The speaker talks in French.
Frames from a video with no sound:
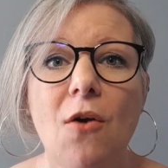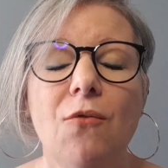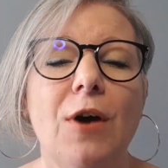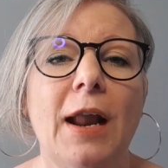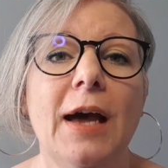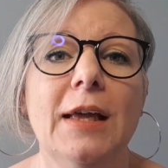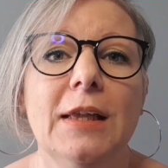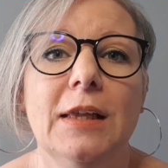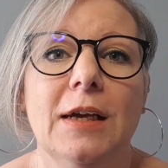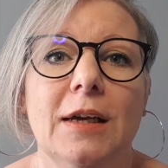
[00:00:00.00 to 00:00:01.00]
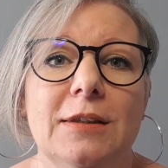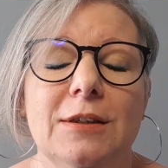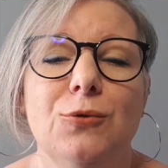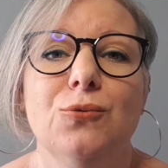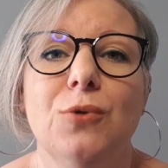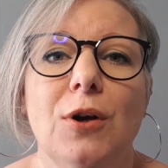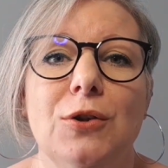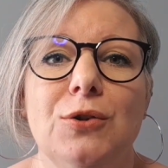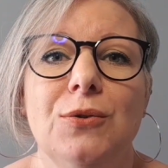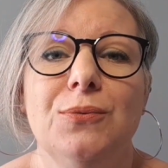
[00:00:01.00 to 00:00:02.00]
Voilà, c'est tout. Euh,
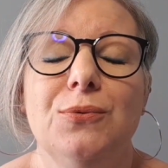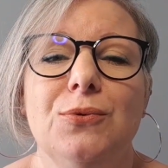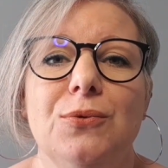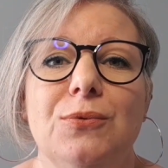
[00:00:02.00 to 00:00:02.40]
je vous,